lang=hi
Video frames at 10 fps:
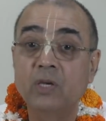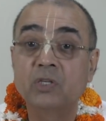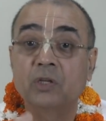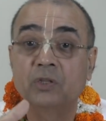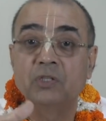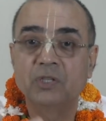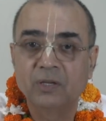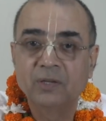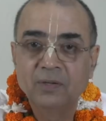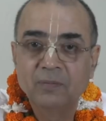हुआ है शक्ति से
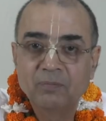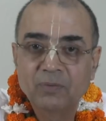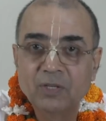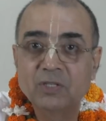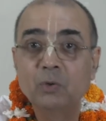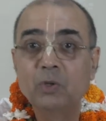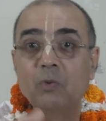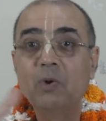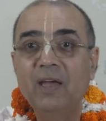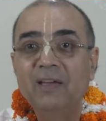किससे उदय
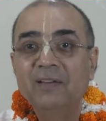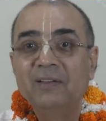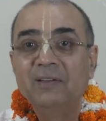हुआ है